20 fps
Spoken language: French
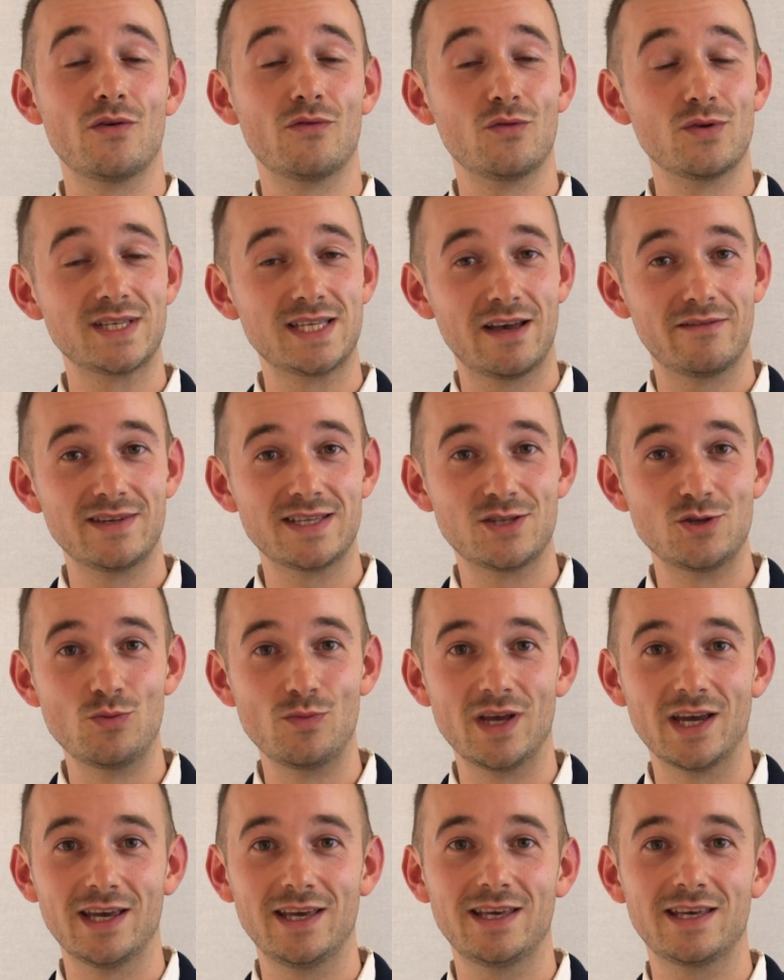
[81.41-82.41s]
aux services
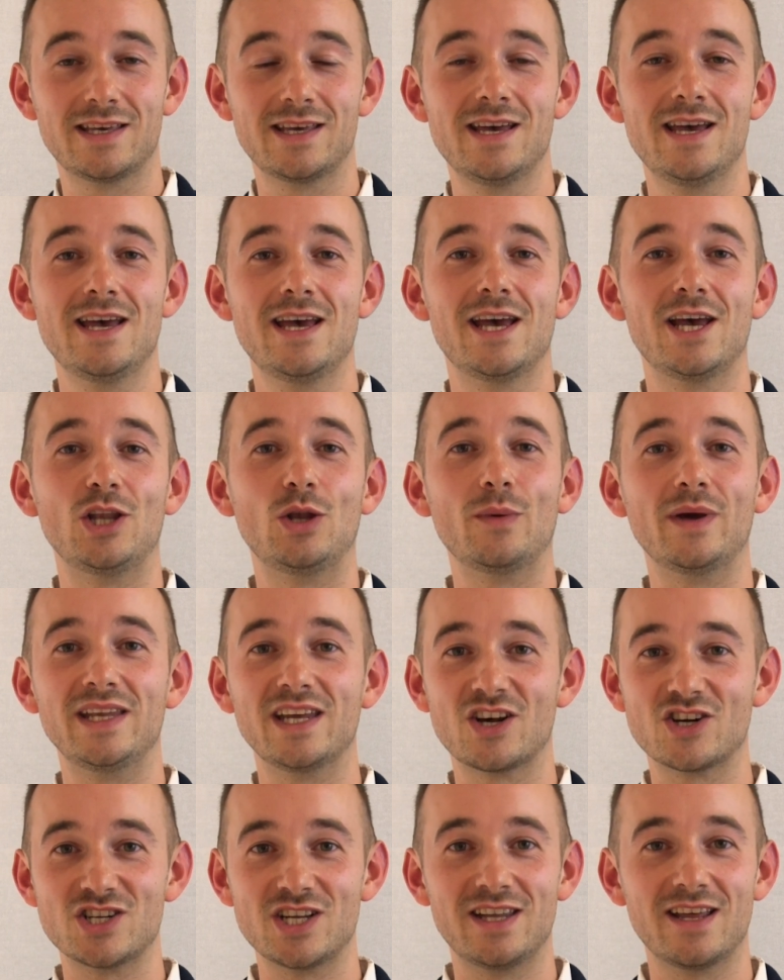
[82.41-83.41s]
numériques, et de
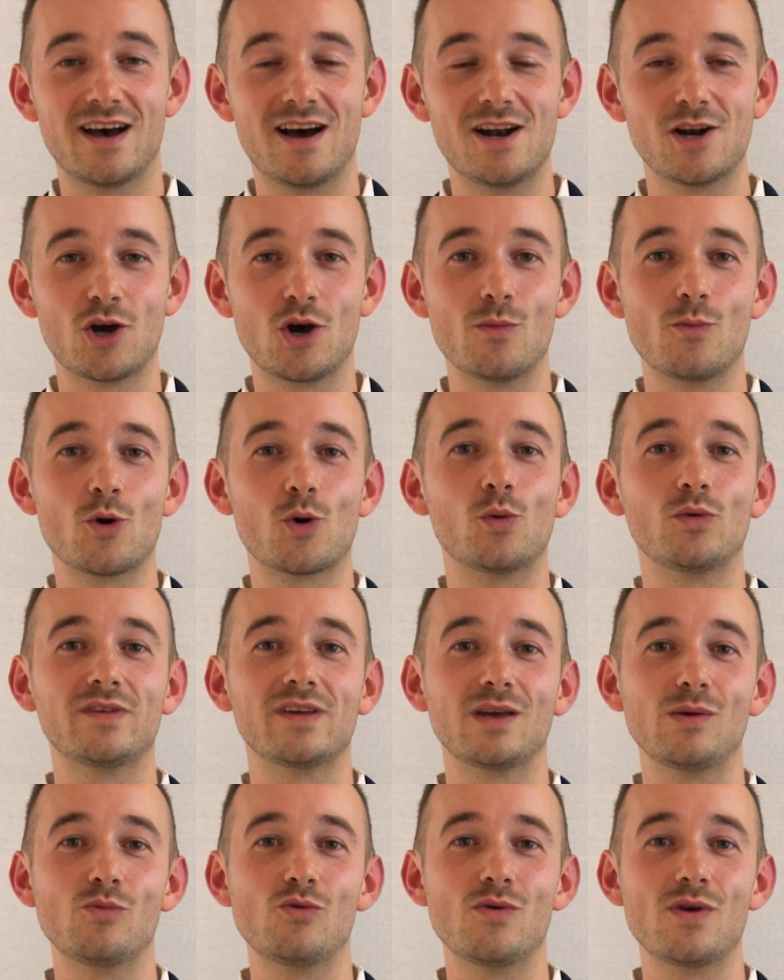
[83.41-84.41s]
manière générale, comment
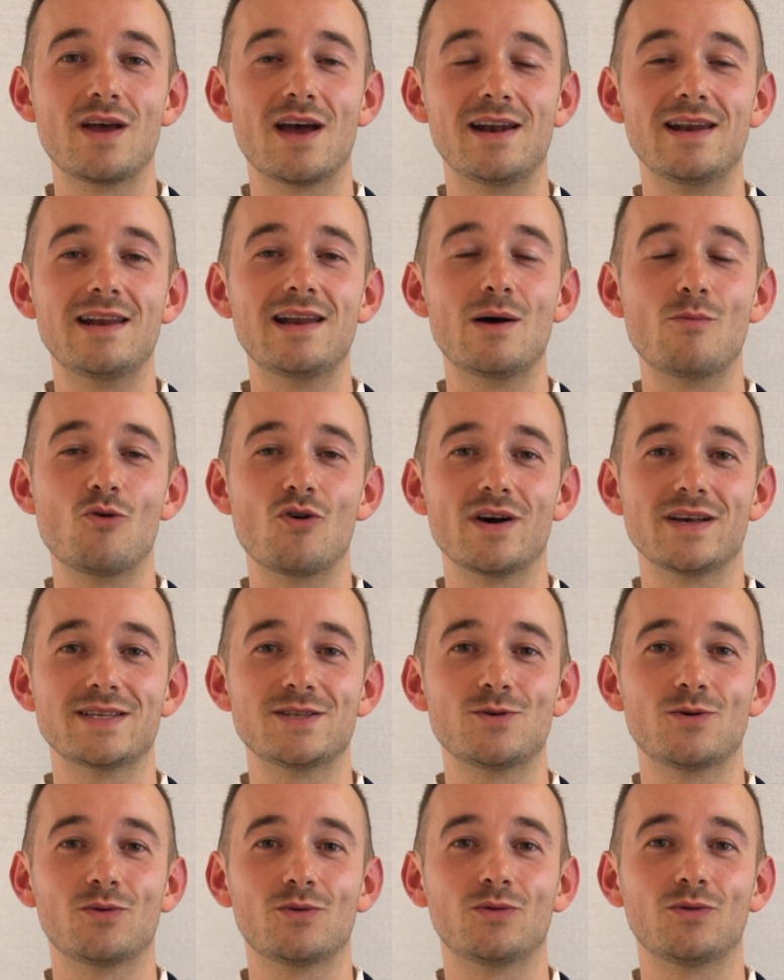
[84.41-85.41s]
contribuer à
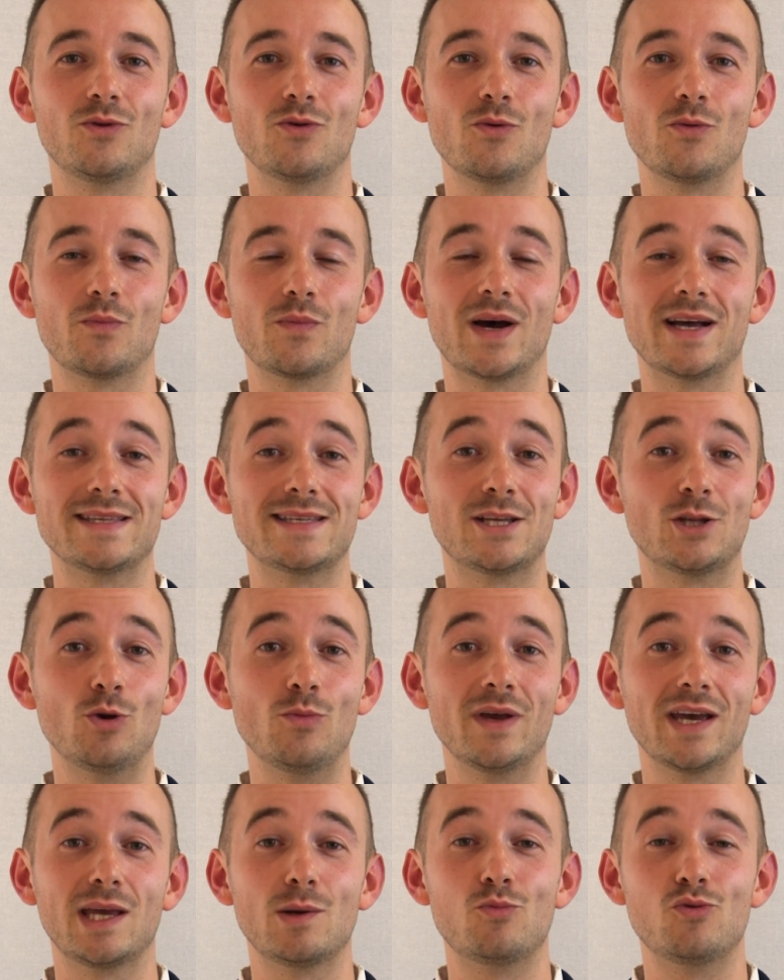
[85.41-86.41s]
l'élaboration de pratiques
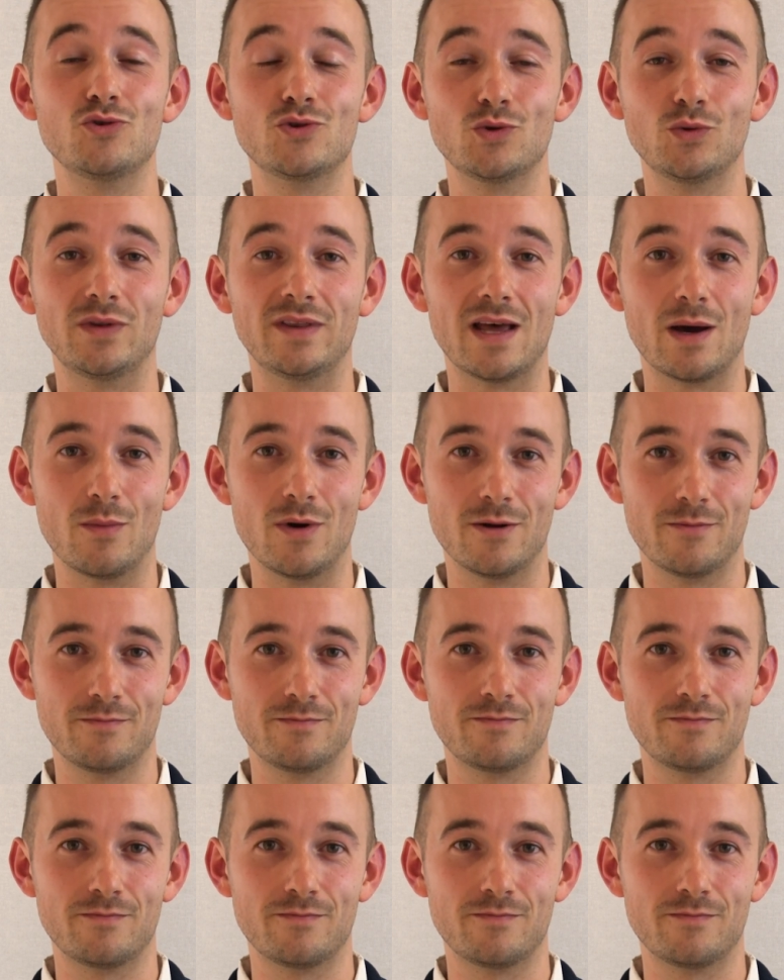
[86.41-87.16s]
numériques plus soutenables.